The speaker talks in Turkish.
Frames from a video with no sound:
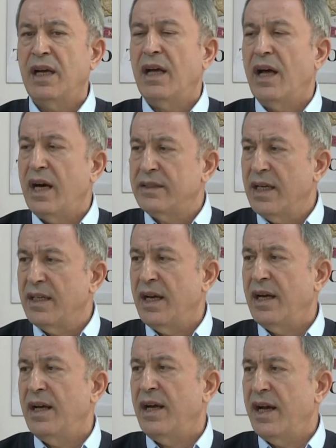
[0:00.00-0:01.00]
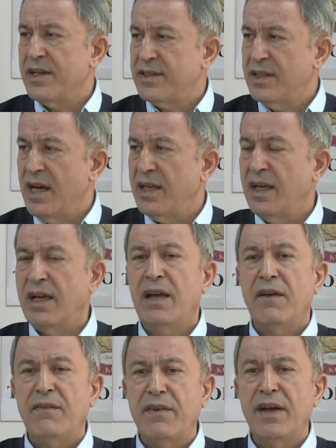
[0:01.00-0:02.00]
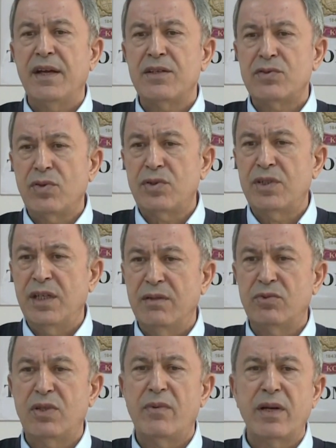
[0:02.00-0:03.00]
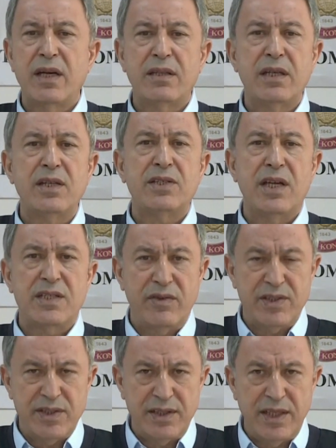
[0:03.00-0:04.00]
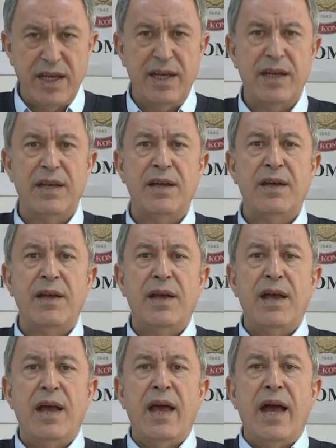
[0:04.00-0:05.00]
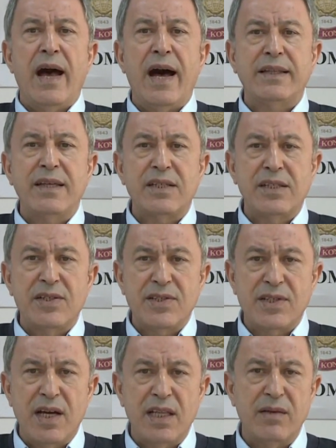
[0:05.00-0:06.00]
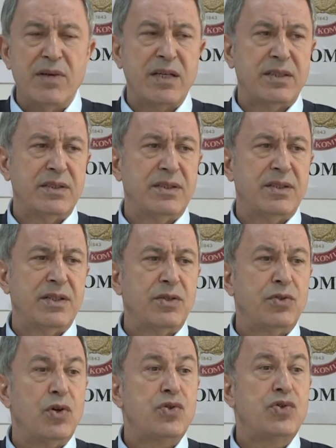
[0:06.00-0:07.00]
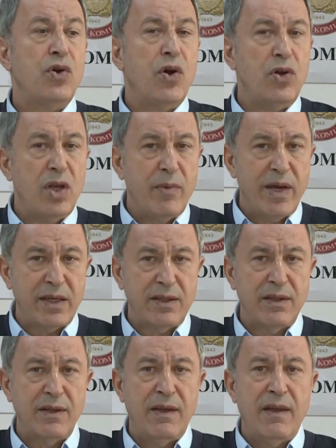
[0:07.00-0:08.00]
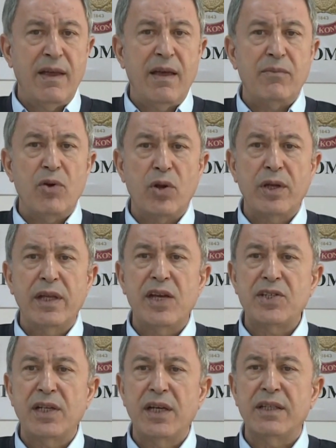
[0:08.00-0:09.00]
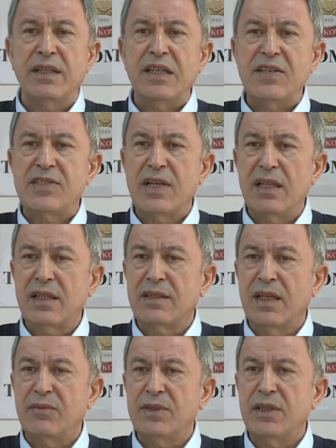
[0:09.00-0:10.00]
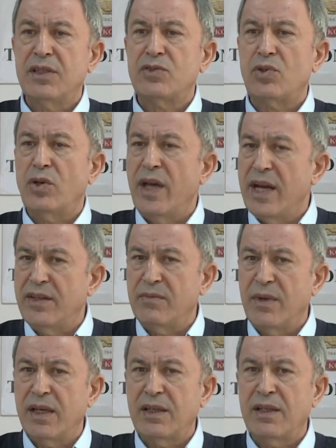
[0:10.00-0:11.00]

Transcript: Adana, Astana ve Soçi mutabakatları çerçevesinde ateşkesi sağlamak, göçü önlemek, bölgede yaşanan insanlık dramını sona erdirmek,